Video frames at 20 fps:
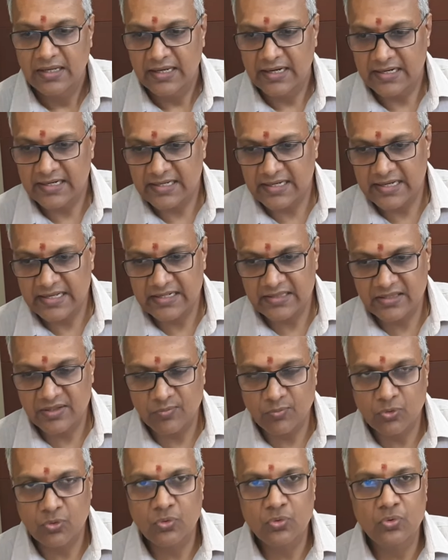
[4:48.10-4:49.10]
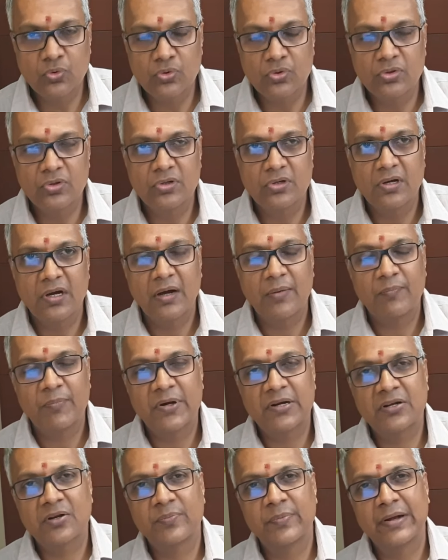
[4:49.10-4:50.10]
எட்டாயிரத்தி முந்நூறு
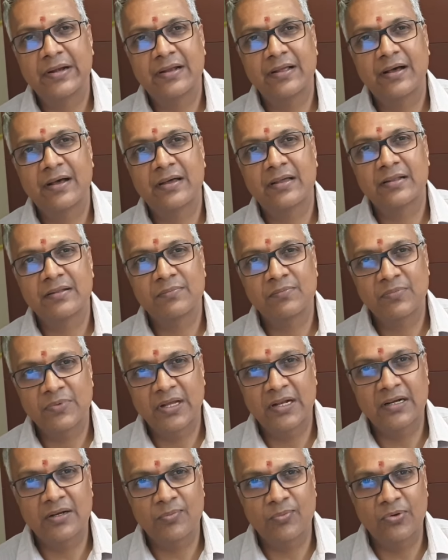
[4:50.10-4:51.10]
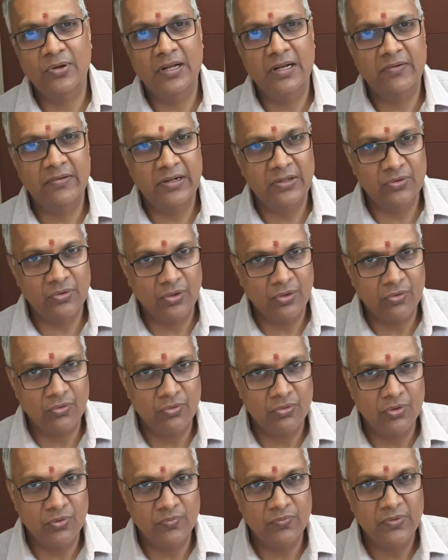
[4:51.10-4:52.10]
மற்றும் எட்டாயிரம் என்ற புள்ளிகள் வரை
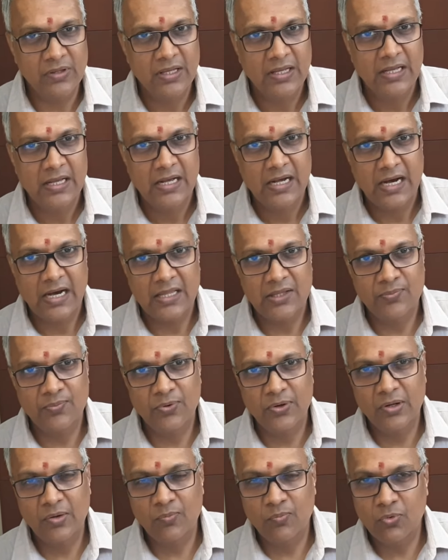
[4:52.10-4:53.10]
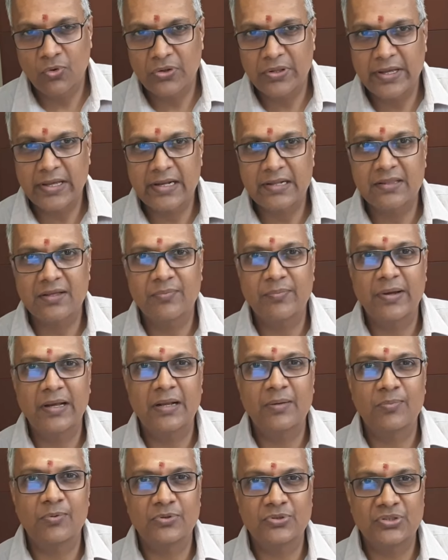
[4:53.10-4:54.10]
தொடரக்கூடும் அதுபோல் ஒம்பதாயிரத்துக்கு மேலே
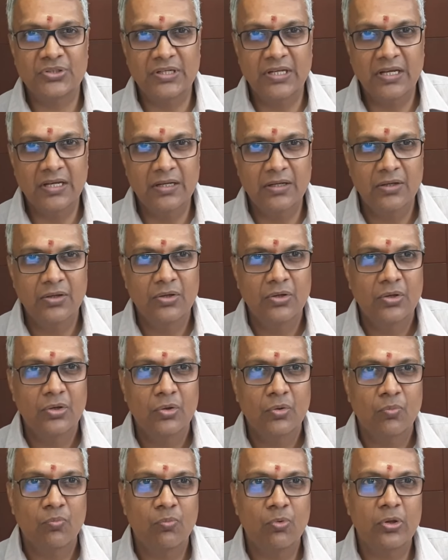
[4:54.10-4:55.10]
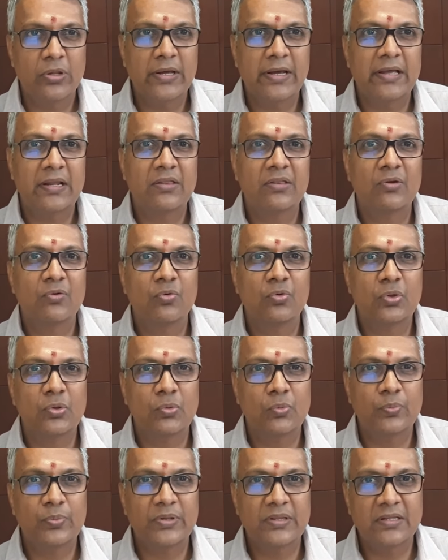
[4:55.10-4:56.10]
போச்சுன்னா ஒன்பதாயிரத்தி நூற்றி
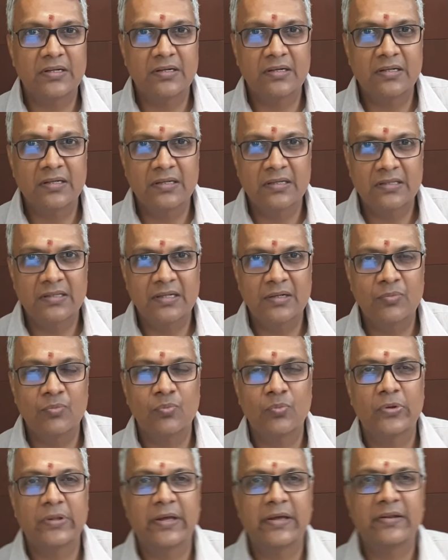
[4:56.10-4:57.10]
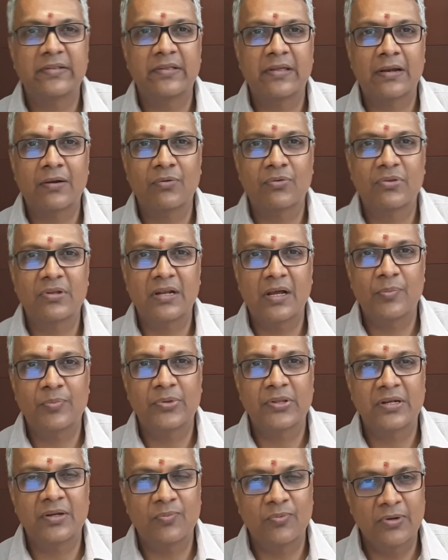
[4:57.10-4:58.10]
முப்பத்தெட்டு தென் ஒன்பதாயிரத்தி இரநூத்தி நாற்பத்தி
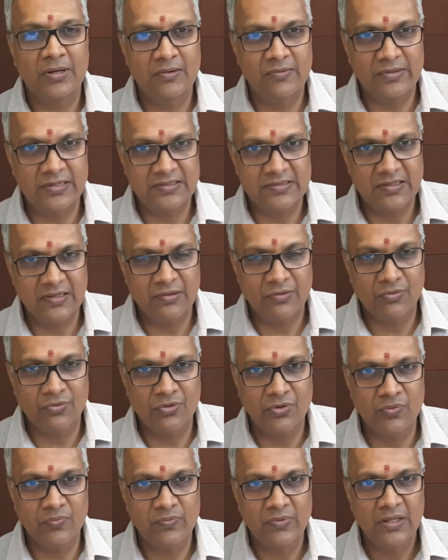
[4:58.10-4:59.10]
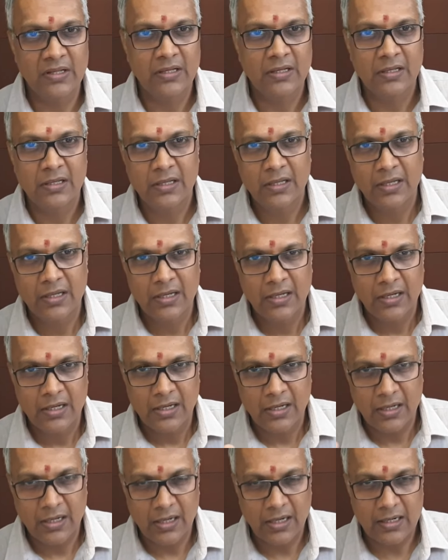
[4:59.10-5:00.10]
ரெண்டு புள்ளிகள் வரை செல்லக்கூடும்
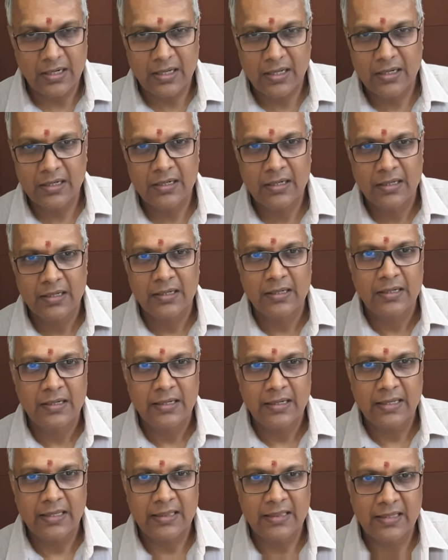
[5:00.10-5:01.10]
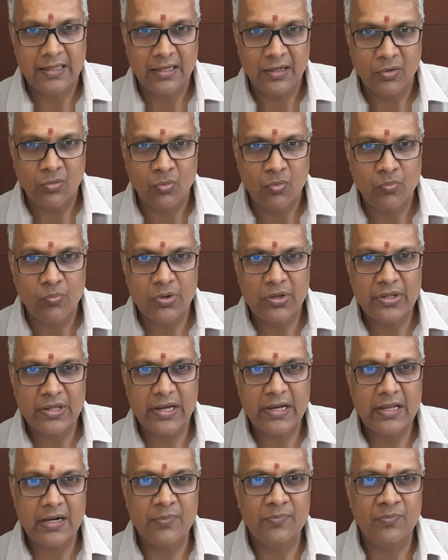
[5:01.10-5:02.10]
ஆனால் இந்த
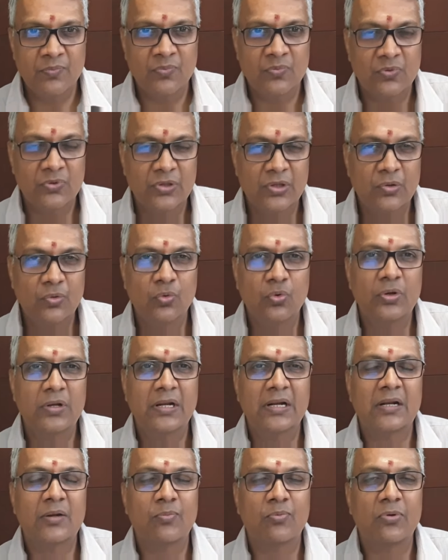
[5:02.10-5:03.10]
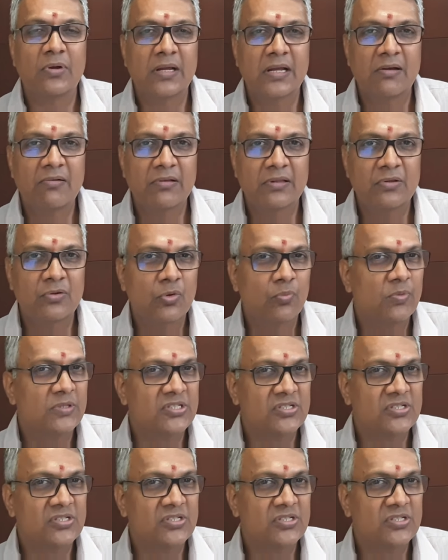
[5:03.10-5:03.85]
ஒன்பதாயிரத்தி நூறு என்ற புள்ளிகள் வந்து ரொம்ப